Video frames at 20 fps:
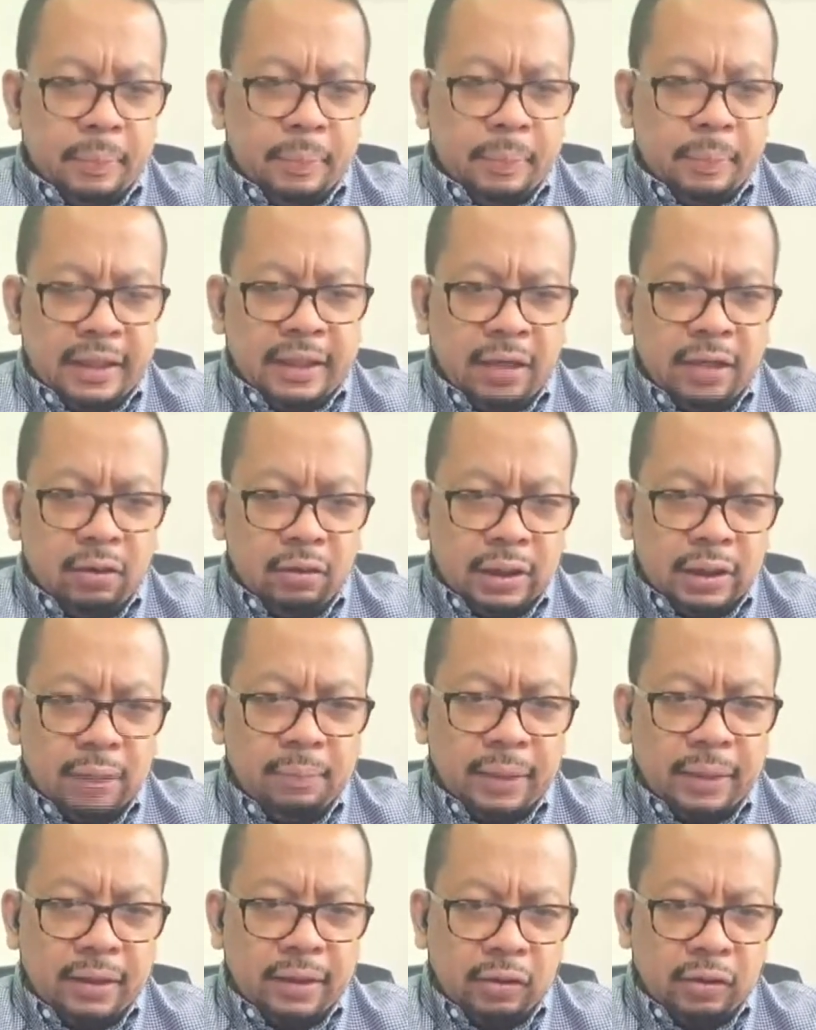Nah, sepertiga
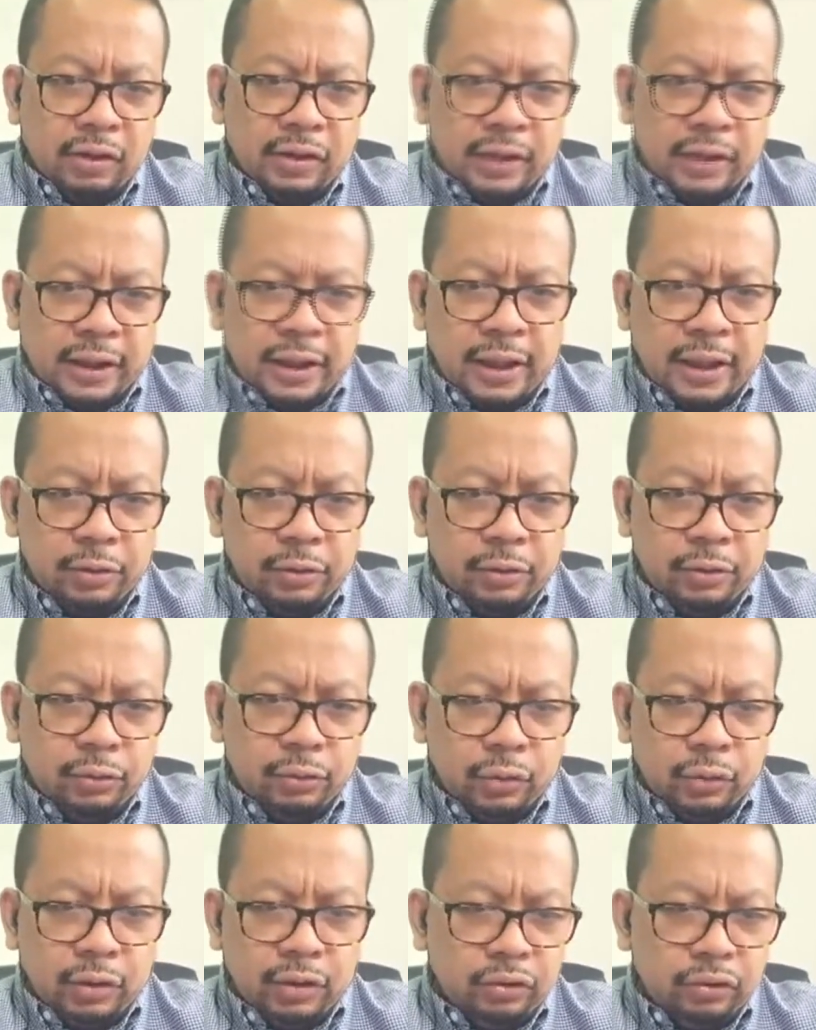anggota MPR itu kalau saya
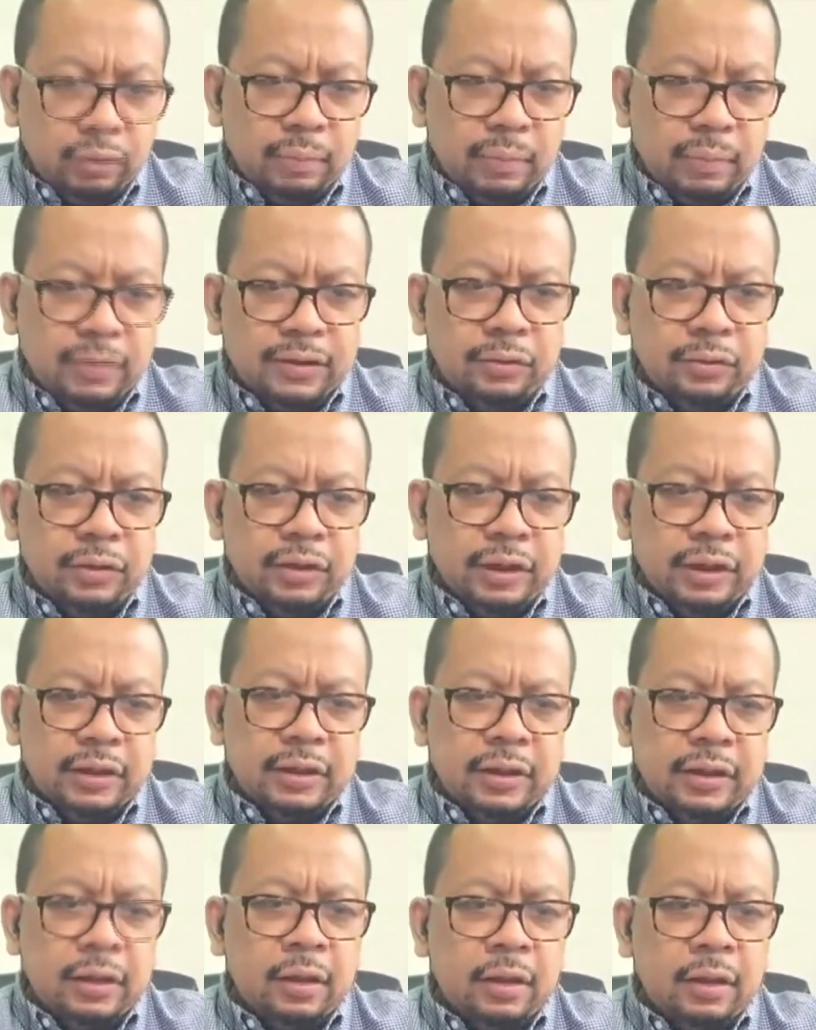hitung 711 itu
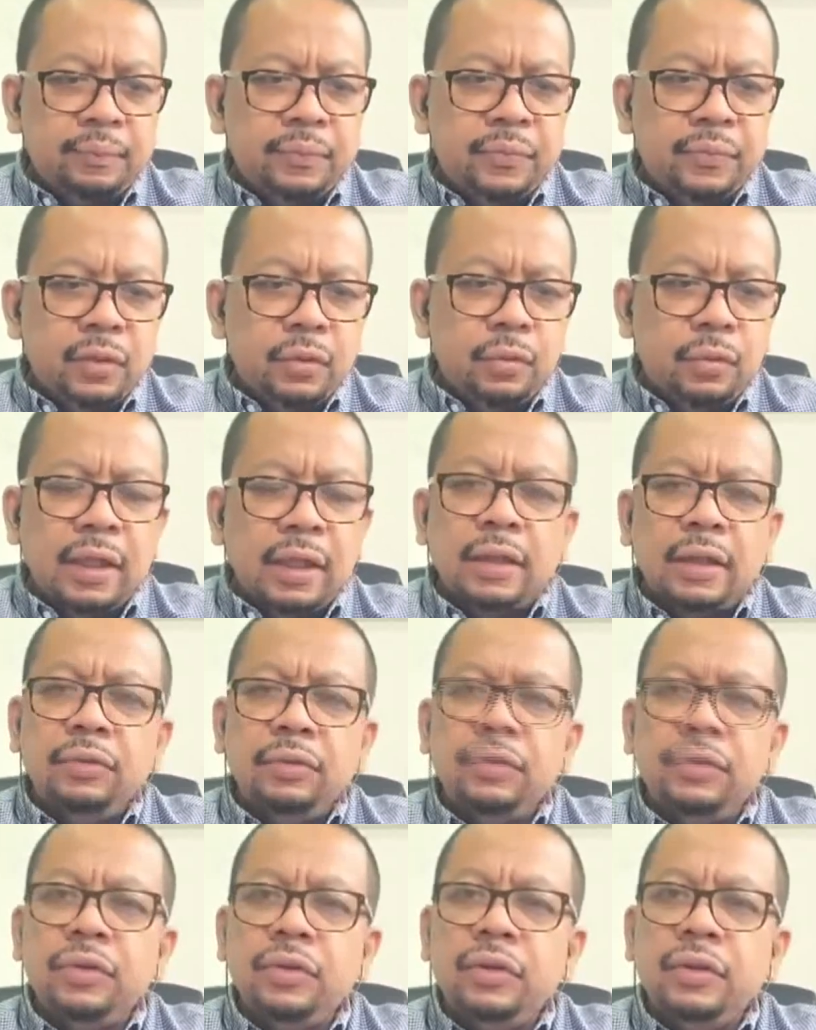sekitar
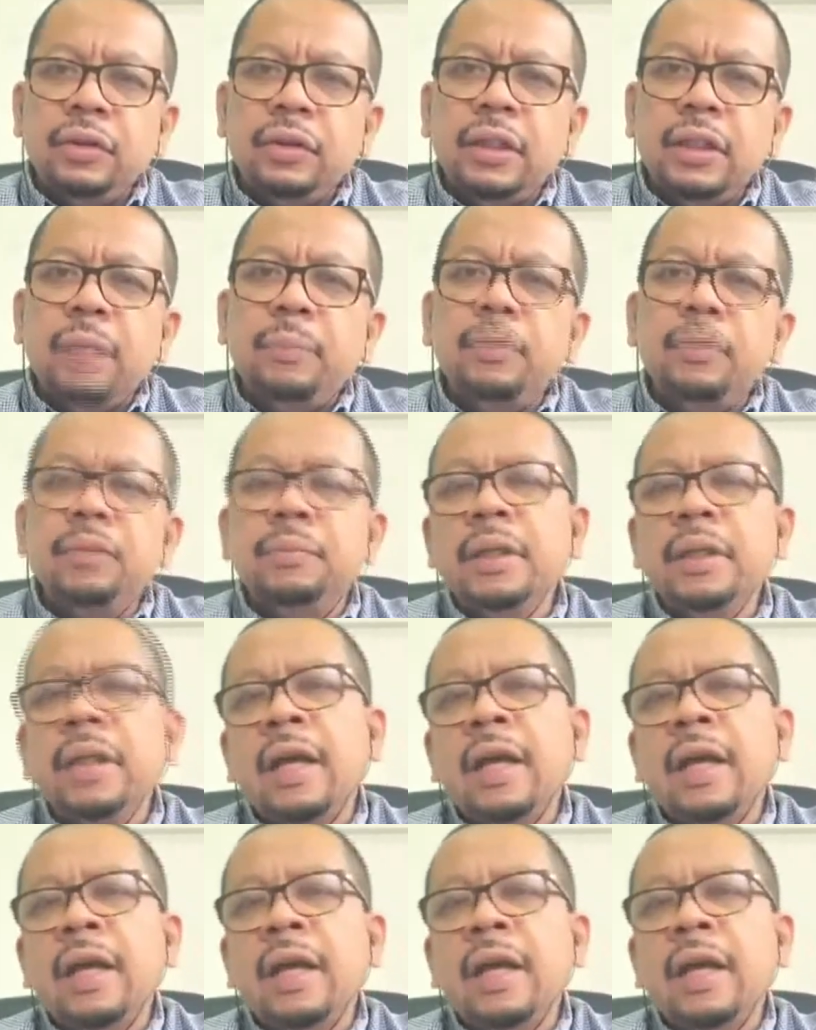239.